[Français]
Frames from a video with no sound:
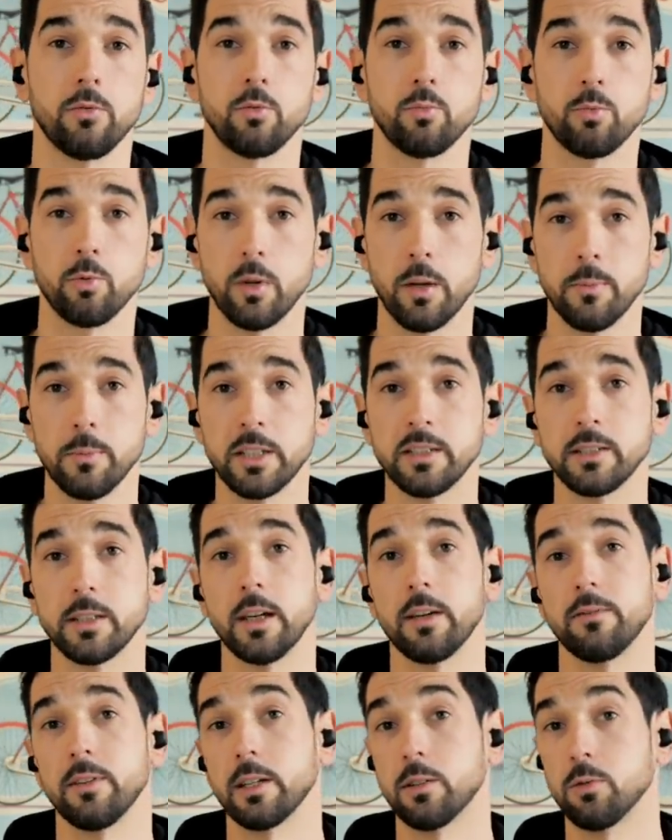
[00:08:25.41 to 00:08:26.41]
Vous pouvez
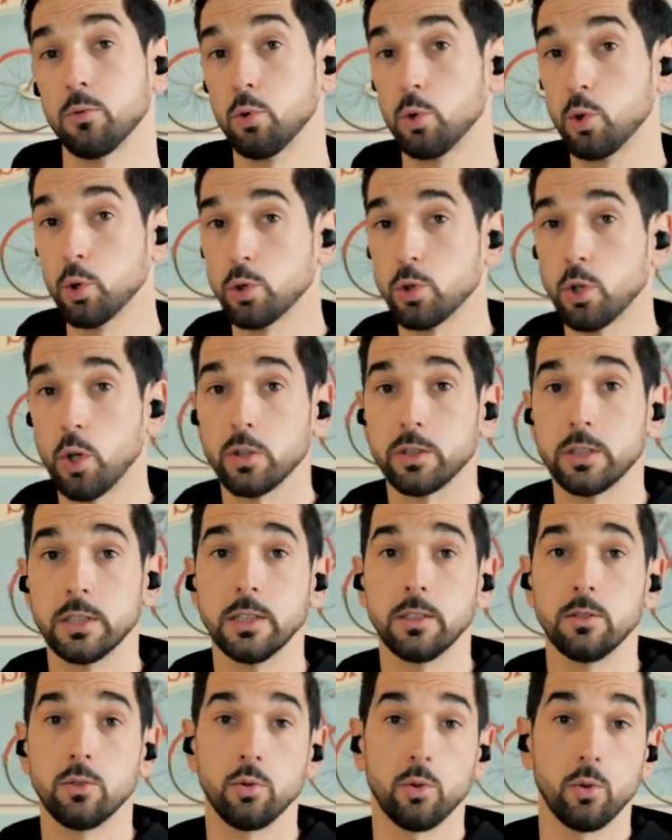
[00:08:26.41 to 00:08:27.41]
mixer avec deux
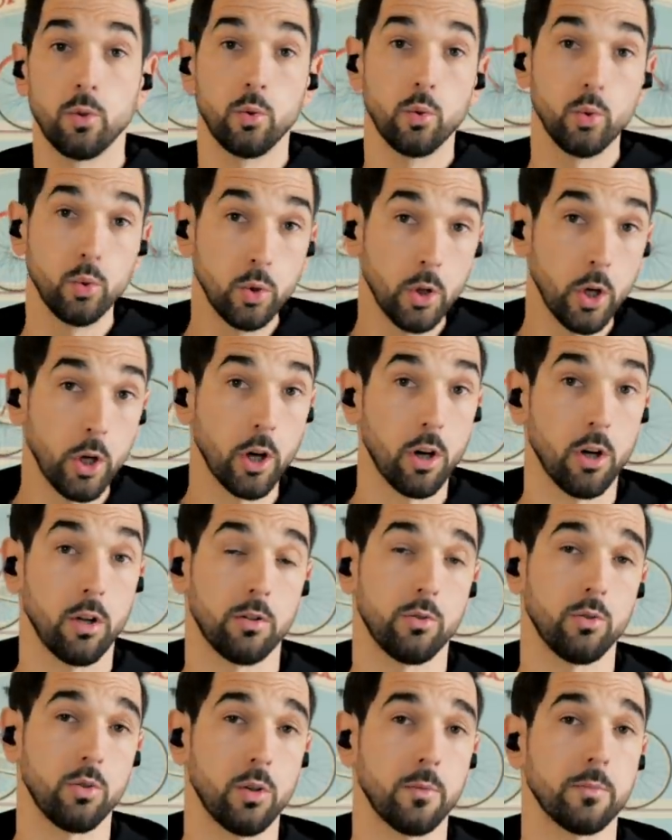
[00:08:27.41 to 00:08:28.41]
sorties de une heure
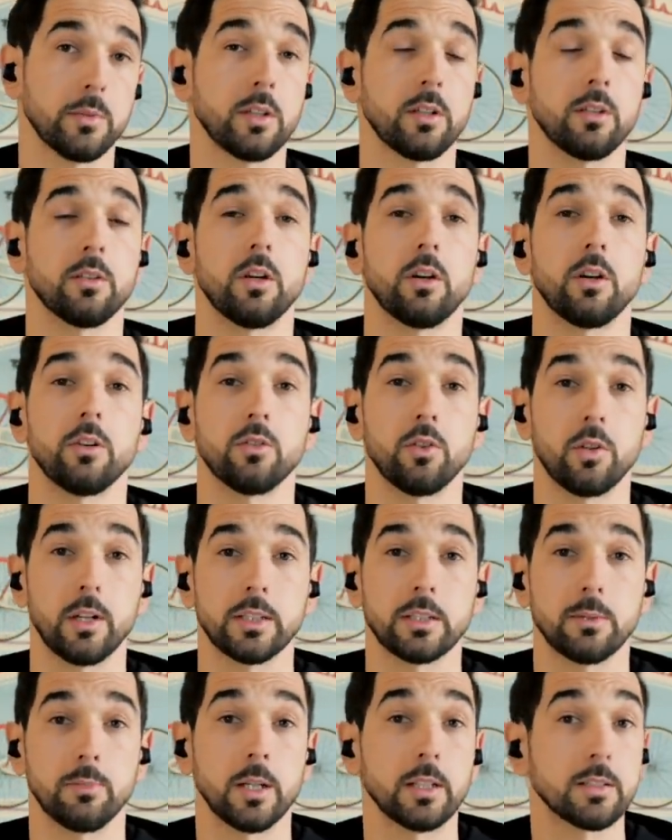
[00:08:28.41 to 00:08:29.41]
de home trainer dans
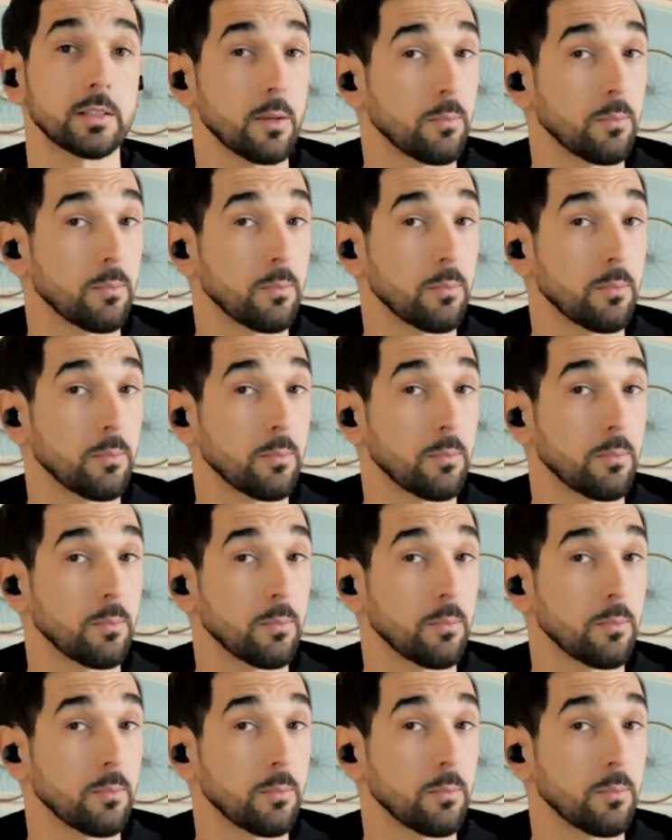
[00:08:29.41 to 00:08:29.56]
la semaine.